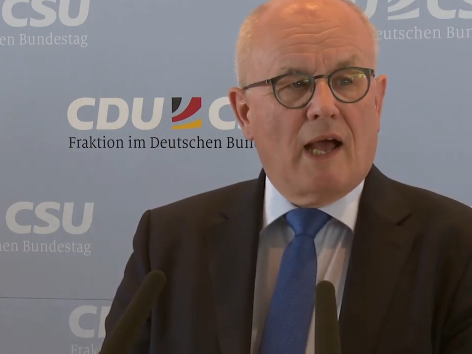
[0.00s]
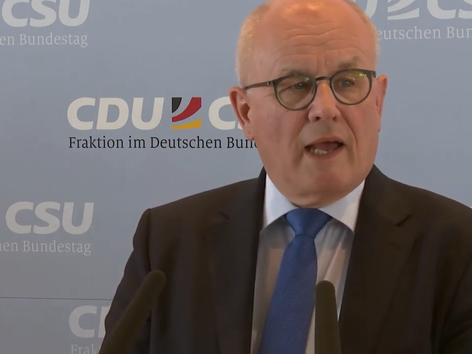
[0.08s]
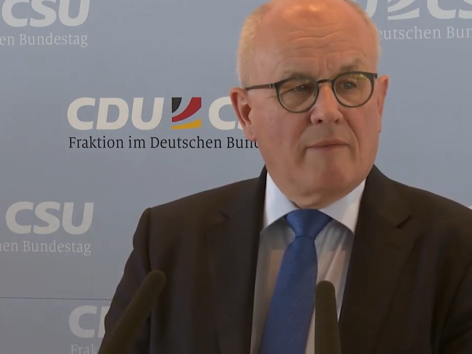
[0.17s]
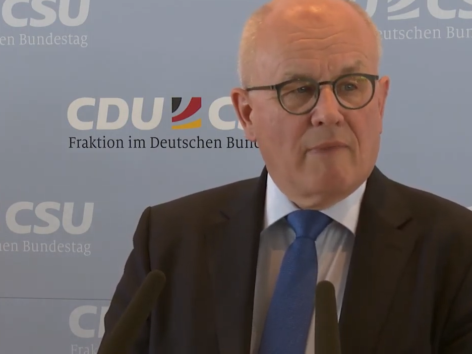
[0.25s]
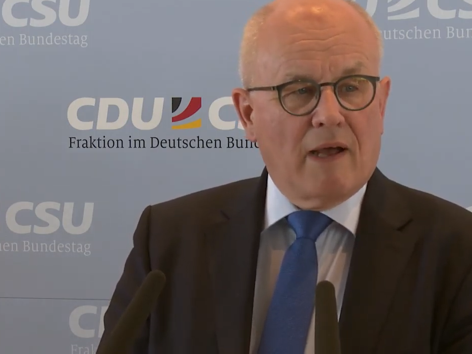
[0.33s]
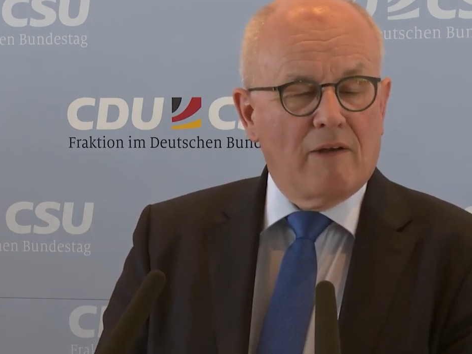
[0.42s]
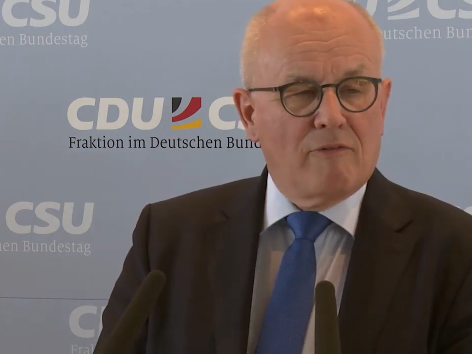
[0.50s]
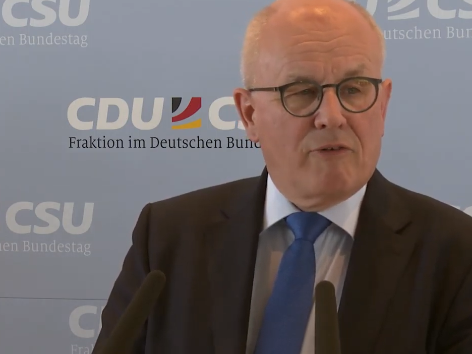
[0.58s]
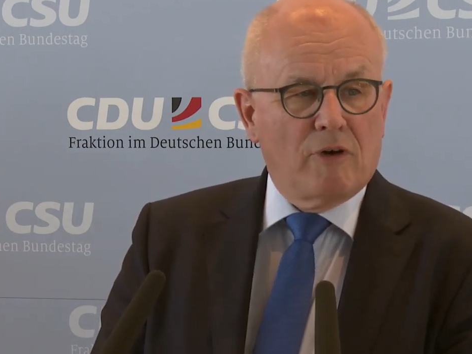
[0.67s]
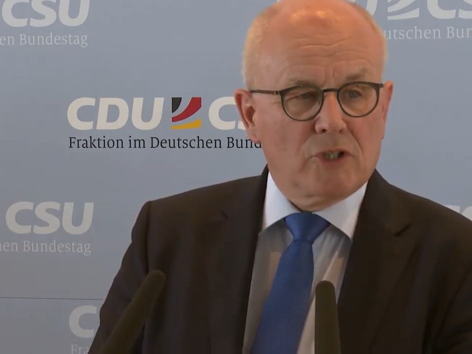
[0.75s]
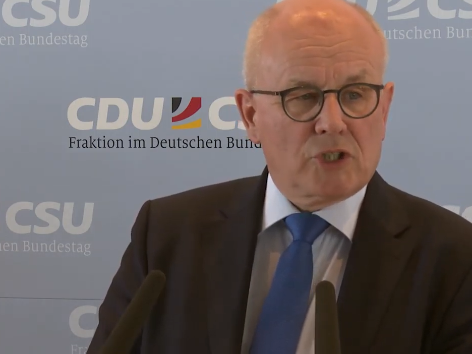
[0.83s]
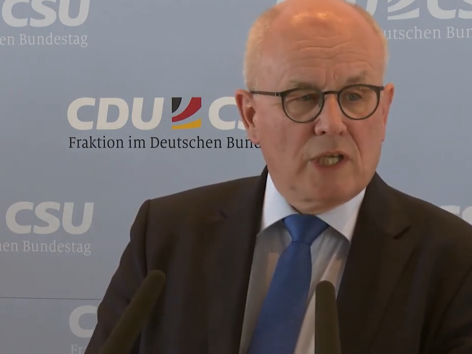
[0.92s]
einmal
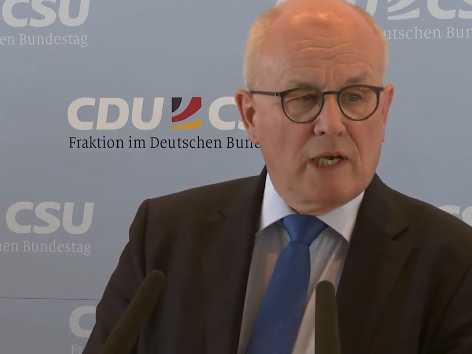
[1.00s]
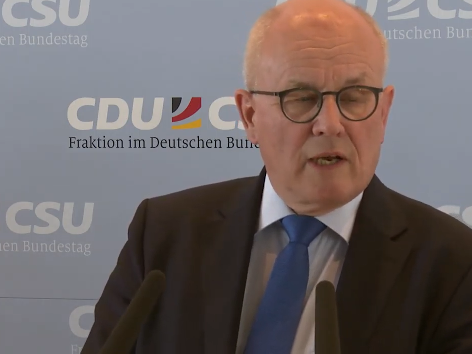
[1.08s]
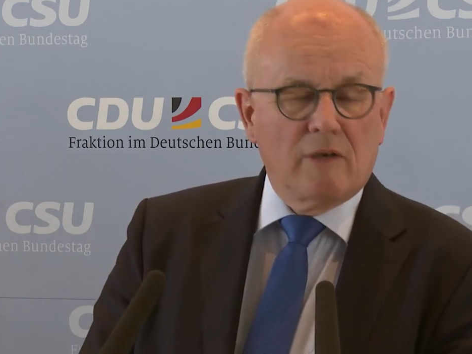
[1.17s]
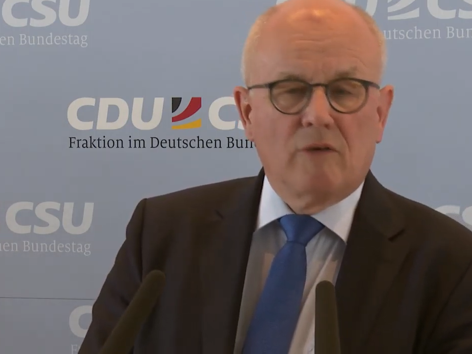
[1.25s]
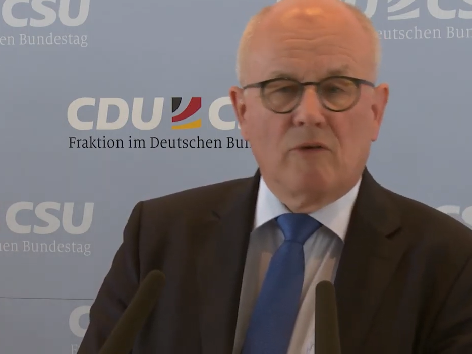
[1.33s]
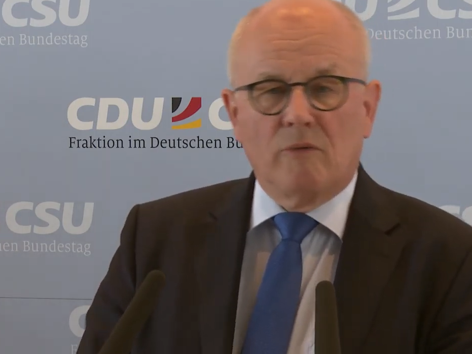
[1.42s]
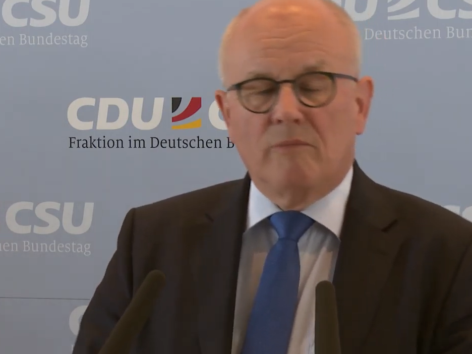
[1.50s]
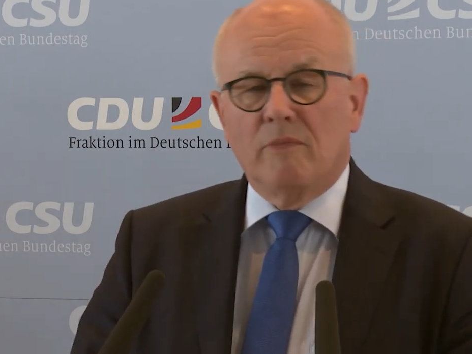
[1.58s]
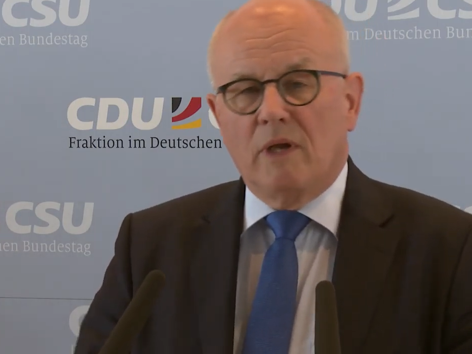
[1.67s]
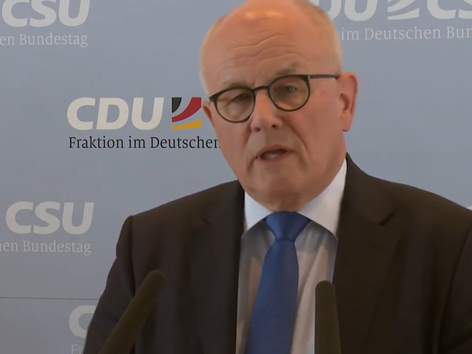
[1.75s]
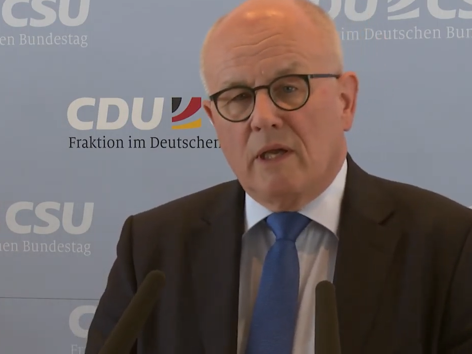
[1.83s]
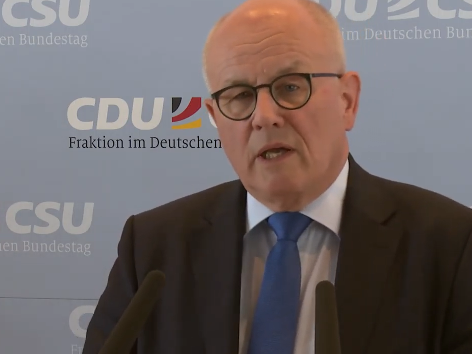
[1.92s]
vorstellen und
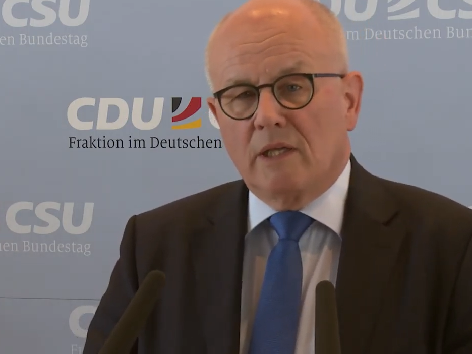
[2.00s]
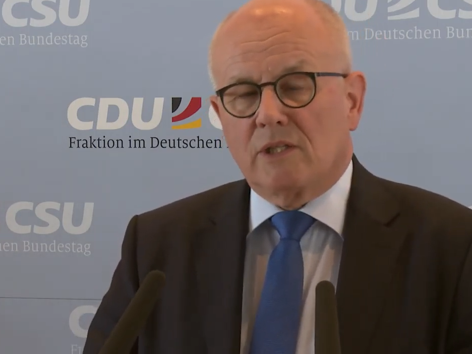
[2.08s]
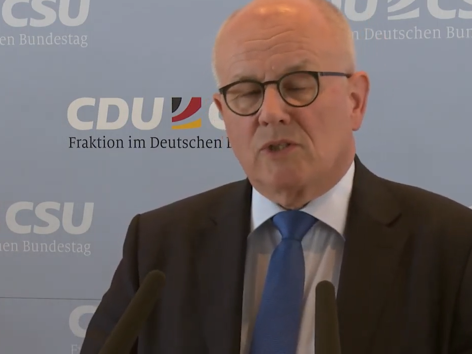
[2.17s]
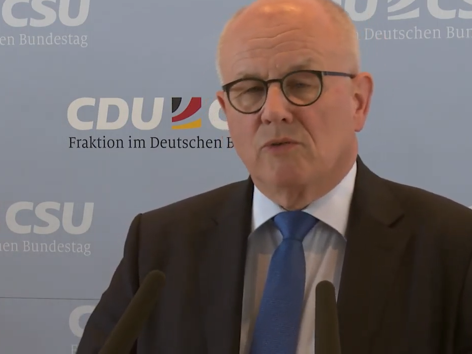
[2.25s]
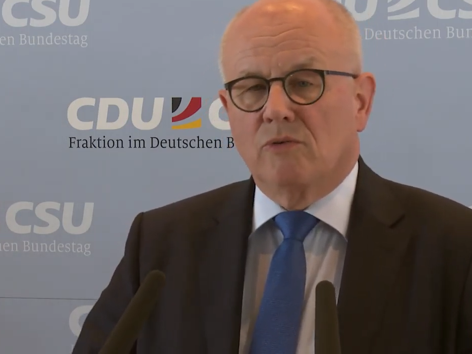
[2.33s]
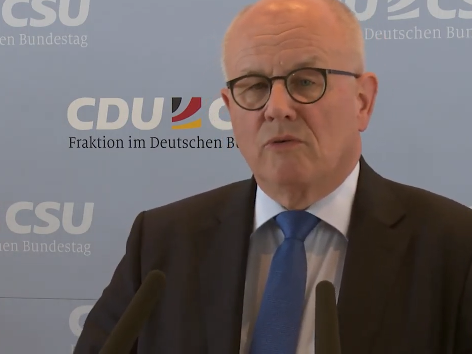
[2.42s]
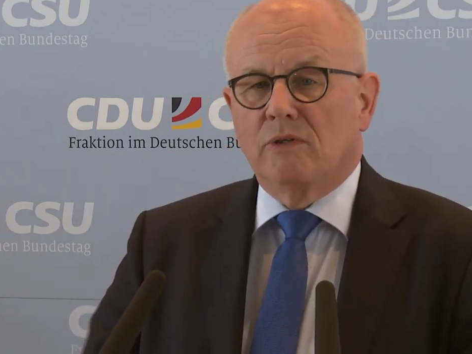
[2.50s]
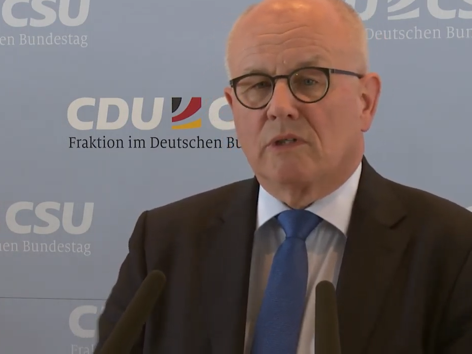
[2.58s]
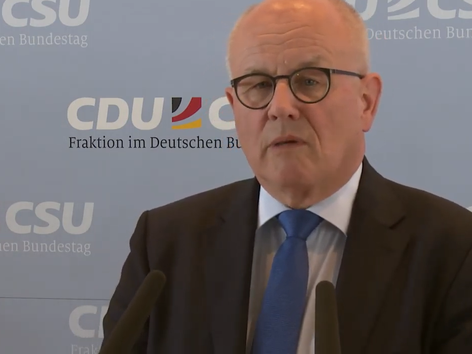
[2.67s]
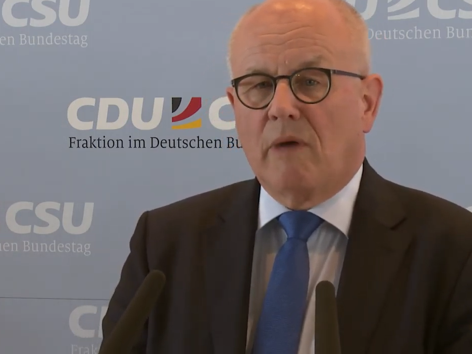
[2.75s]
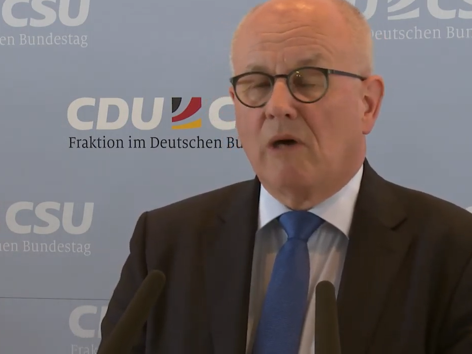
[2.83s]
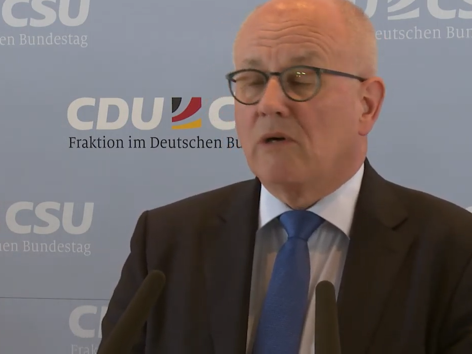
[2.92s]
um äh, zu
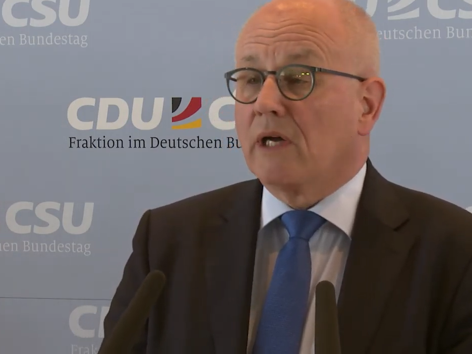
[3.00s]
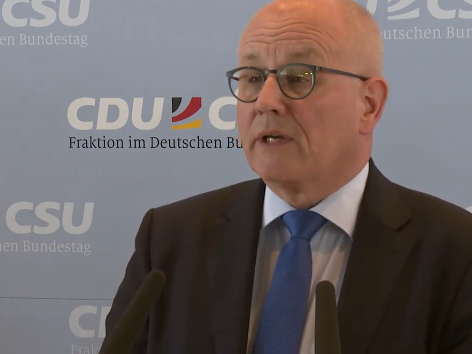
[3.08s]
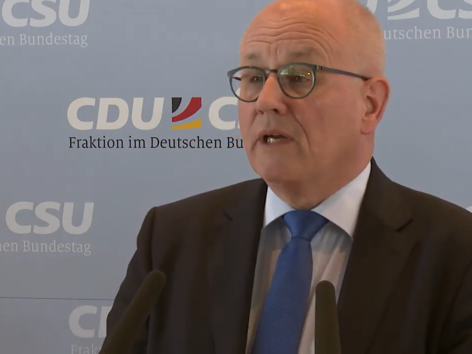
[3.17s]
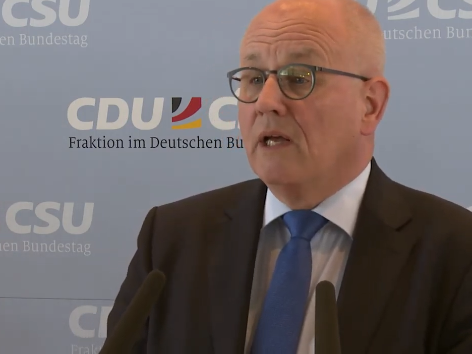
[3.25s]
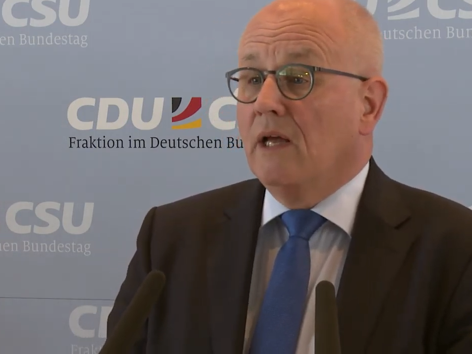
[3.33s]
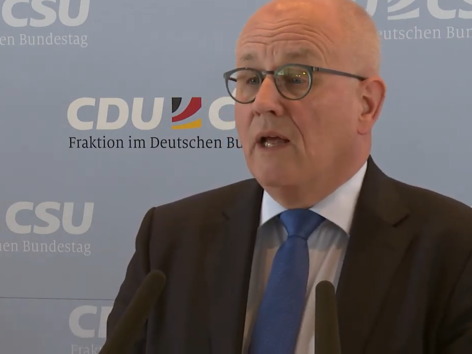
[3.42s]
untermauern,